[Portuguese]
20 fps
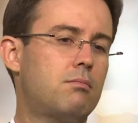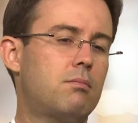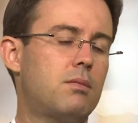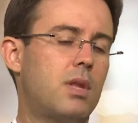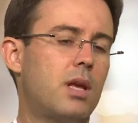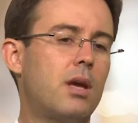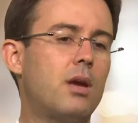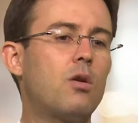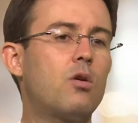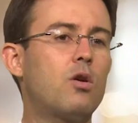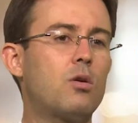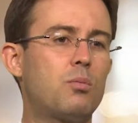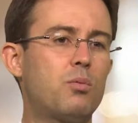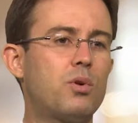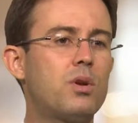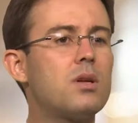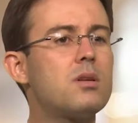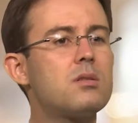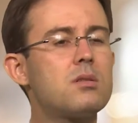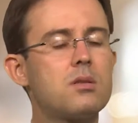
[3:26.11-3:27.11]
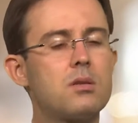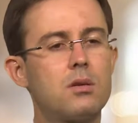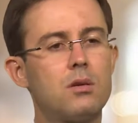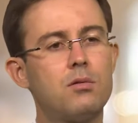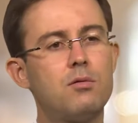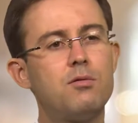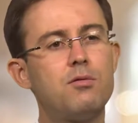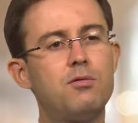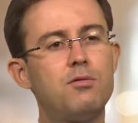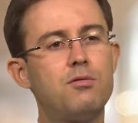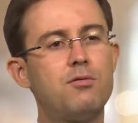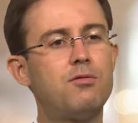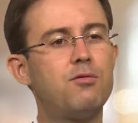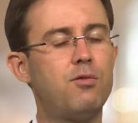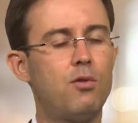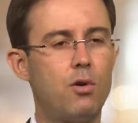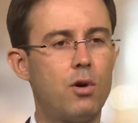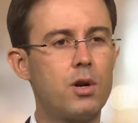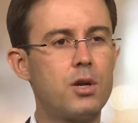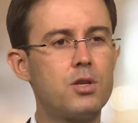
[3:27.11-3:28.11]
tem a incorporação
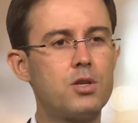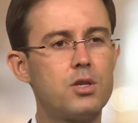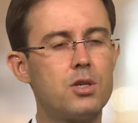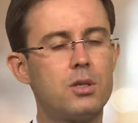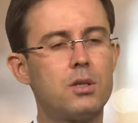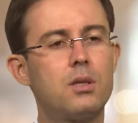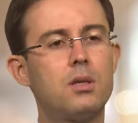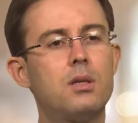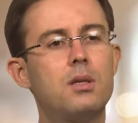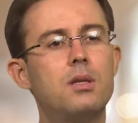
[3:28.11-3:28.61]
forte